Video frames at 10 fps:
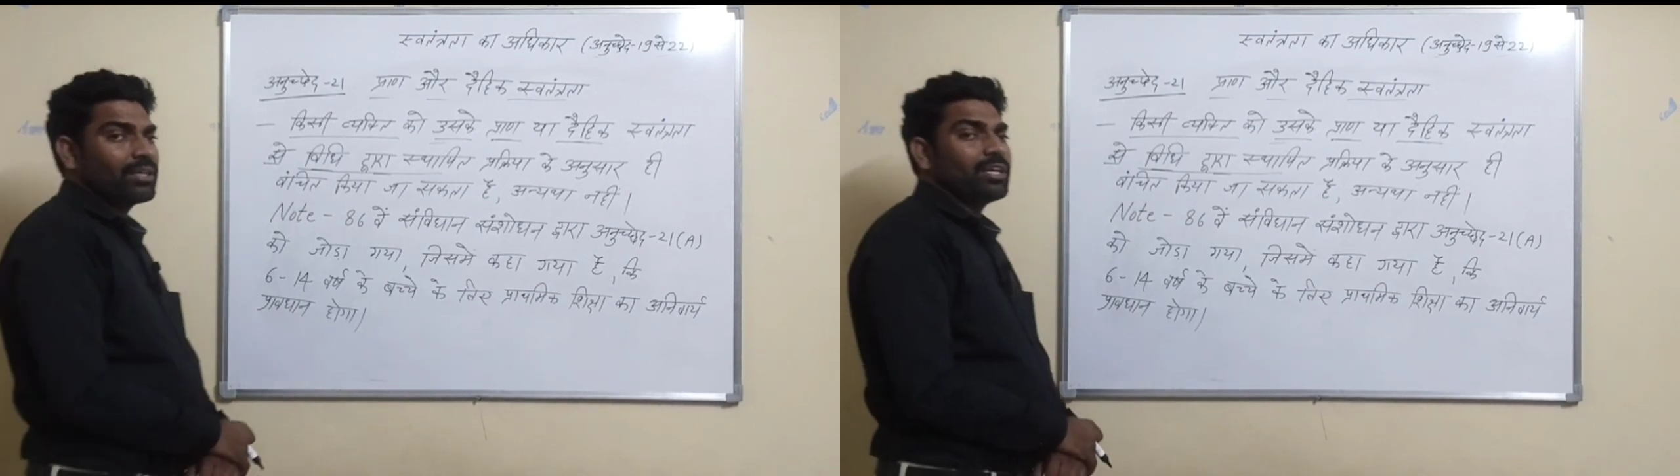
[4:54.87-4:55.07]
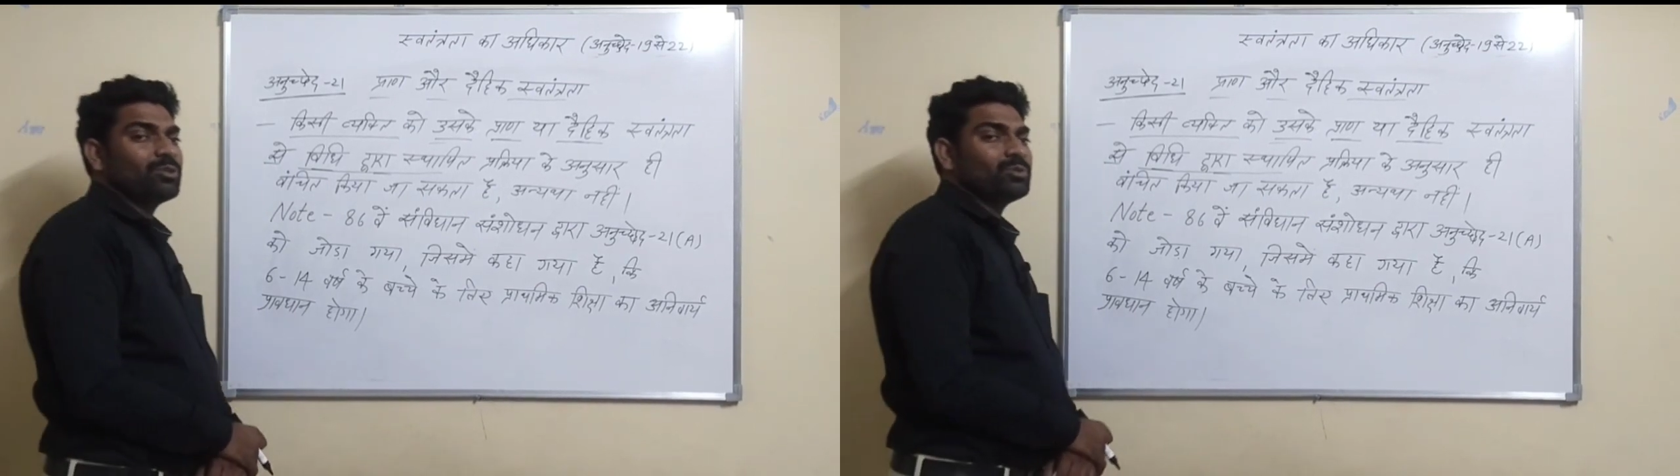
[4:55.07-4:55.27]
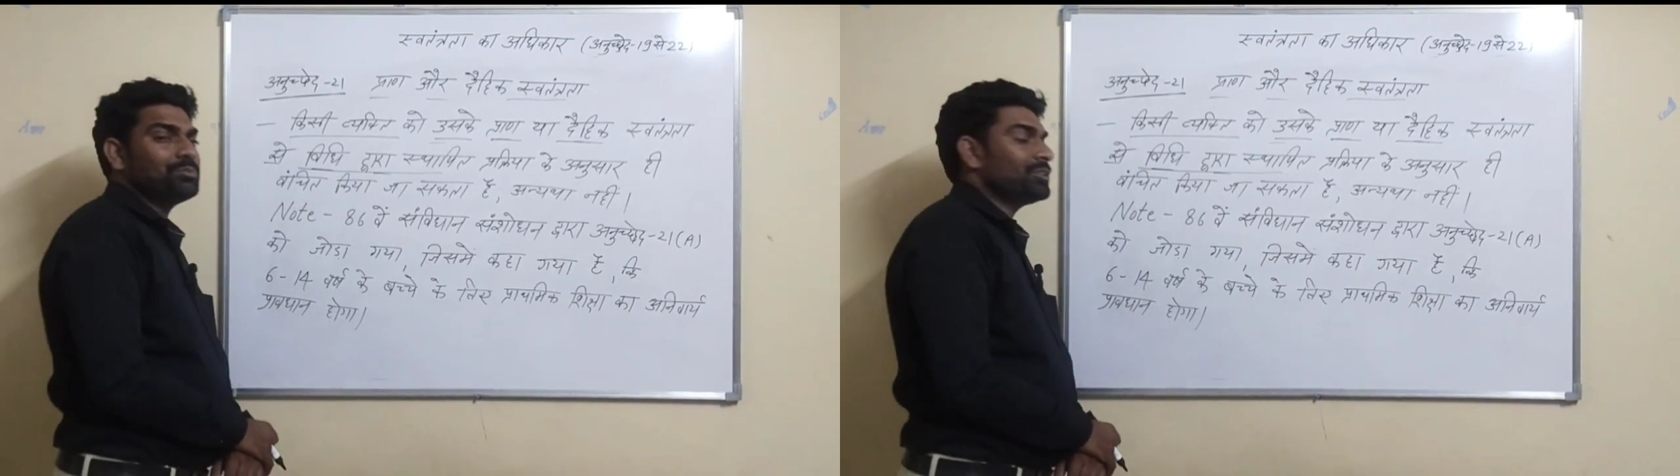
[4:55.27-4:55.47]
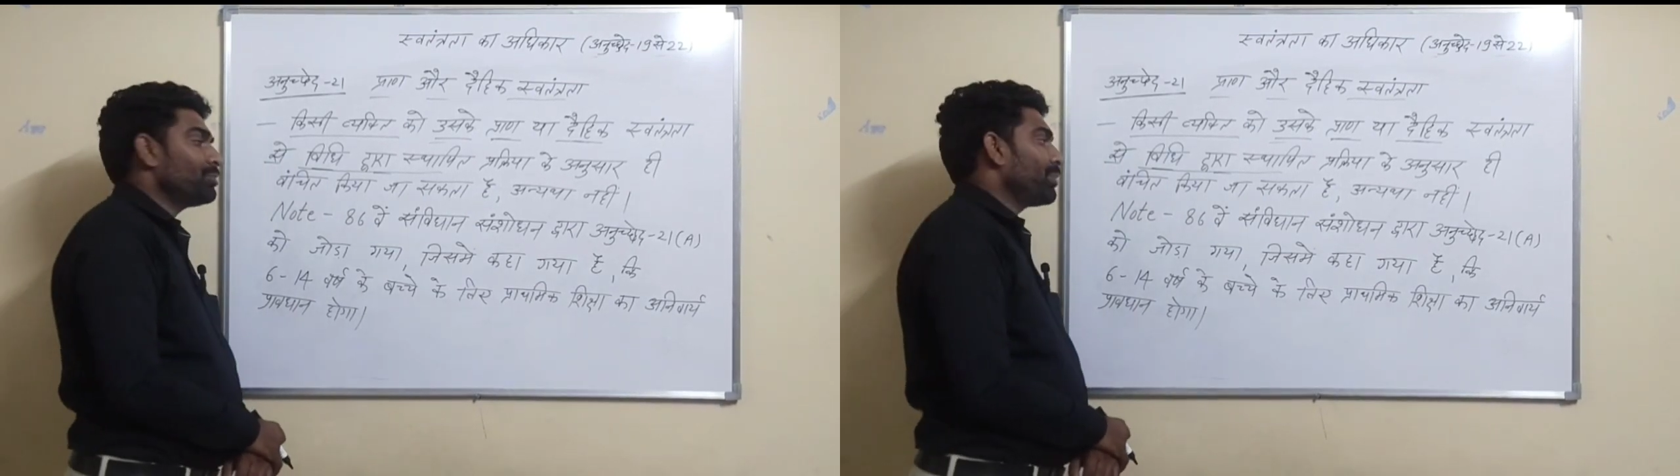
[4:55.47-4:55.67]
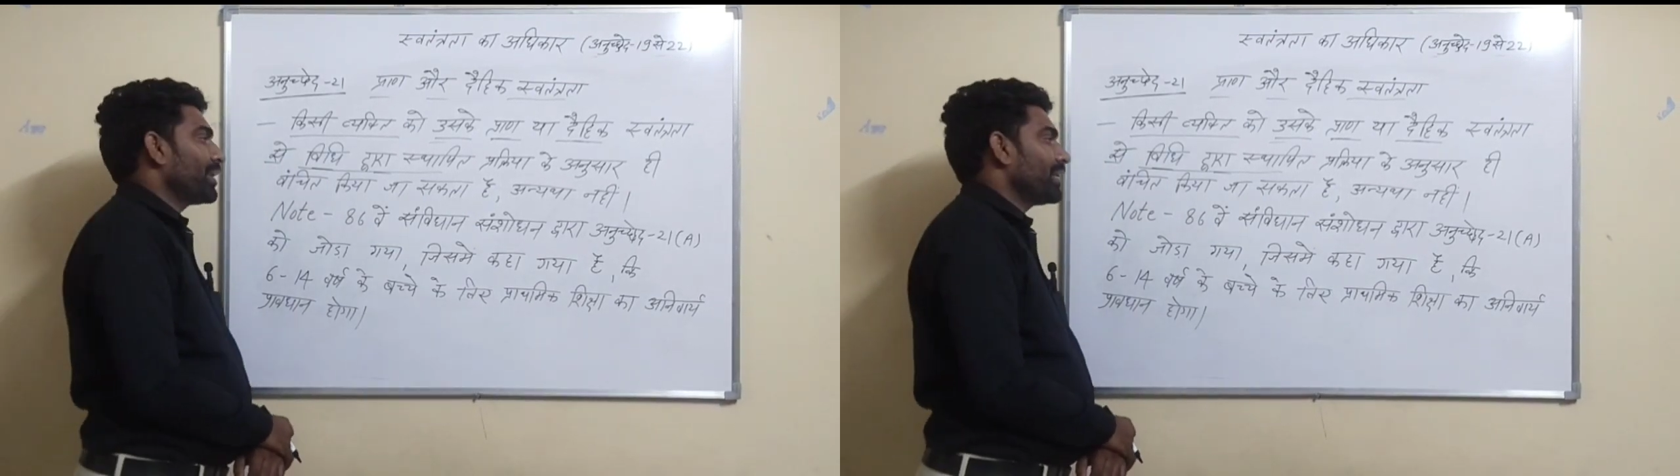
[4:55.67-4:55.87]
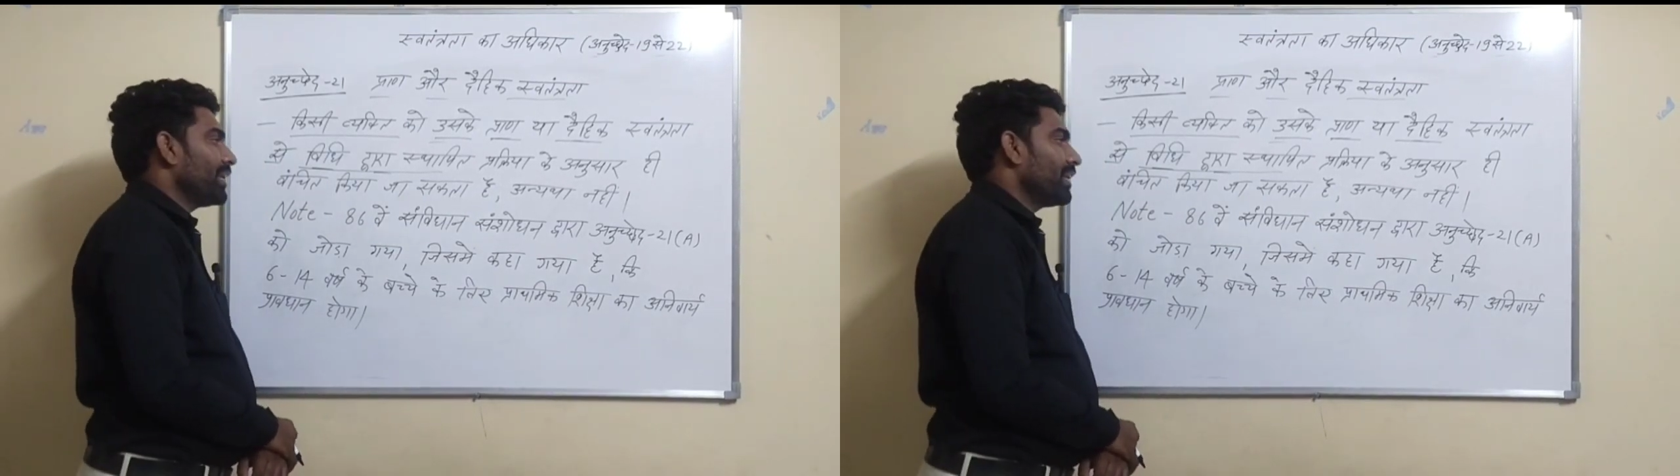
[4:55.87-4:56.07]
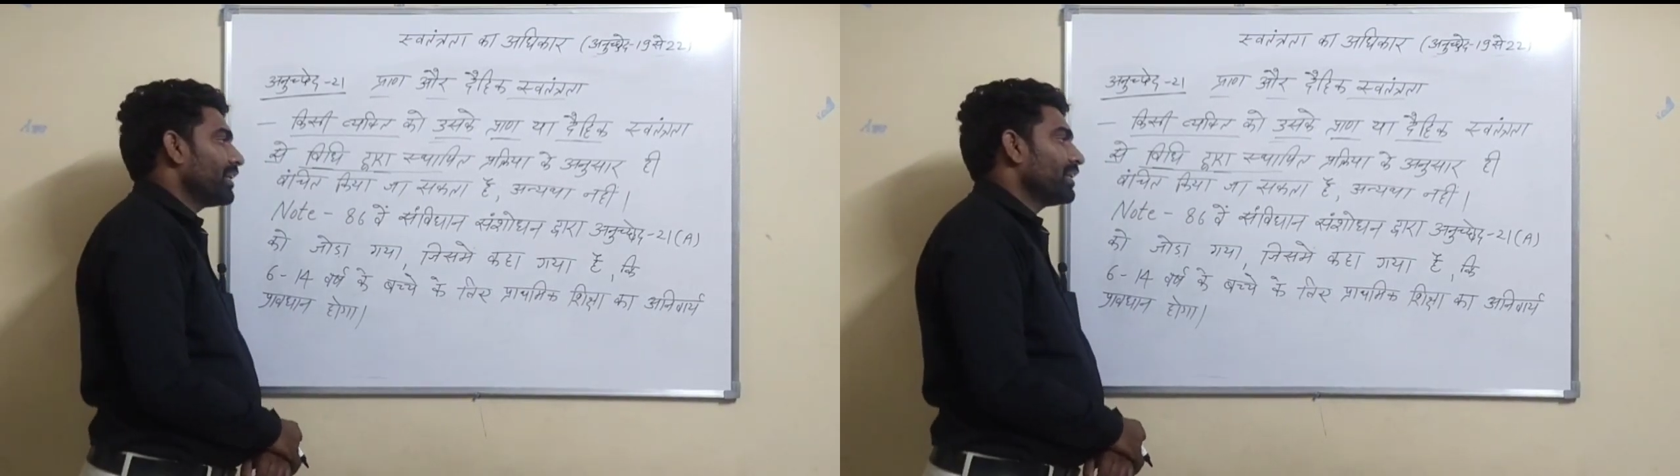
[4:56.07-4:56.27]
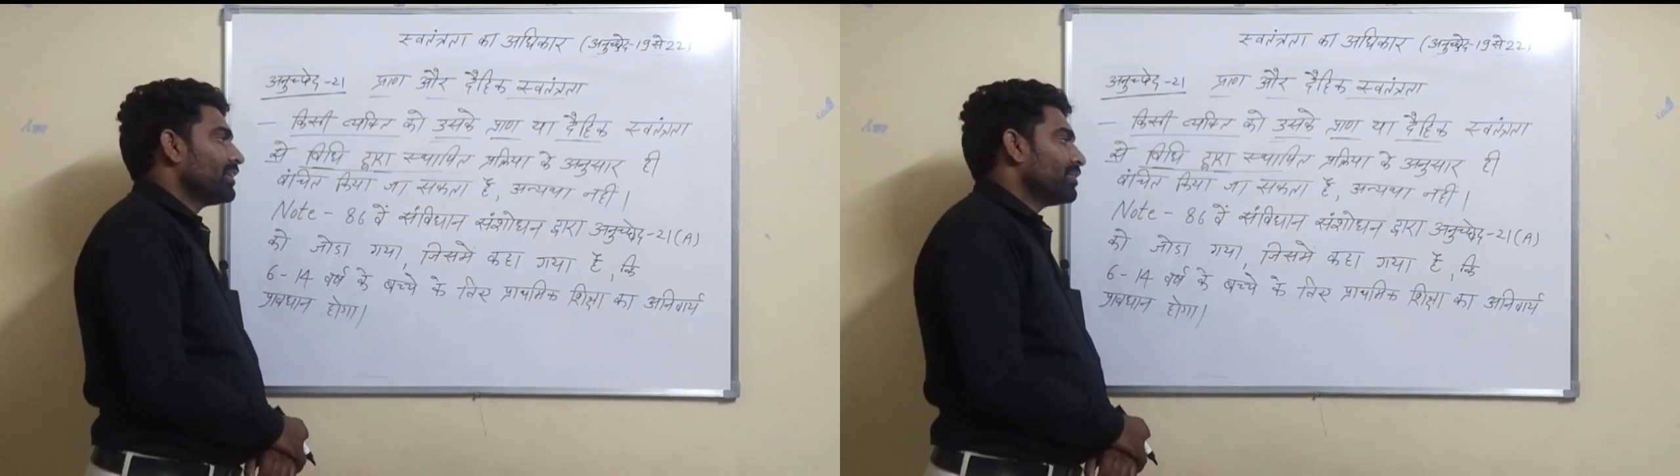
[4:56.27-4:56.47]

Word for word: कानून में जो प्रक्रिया है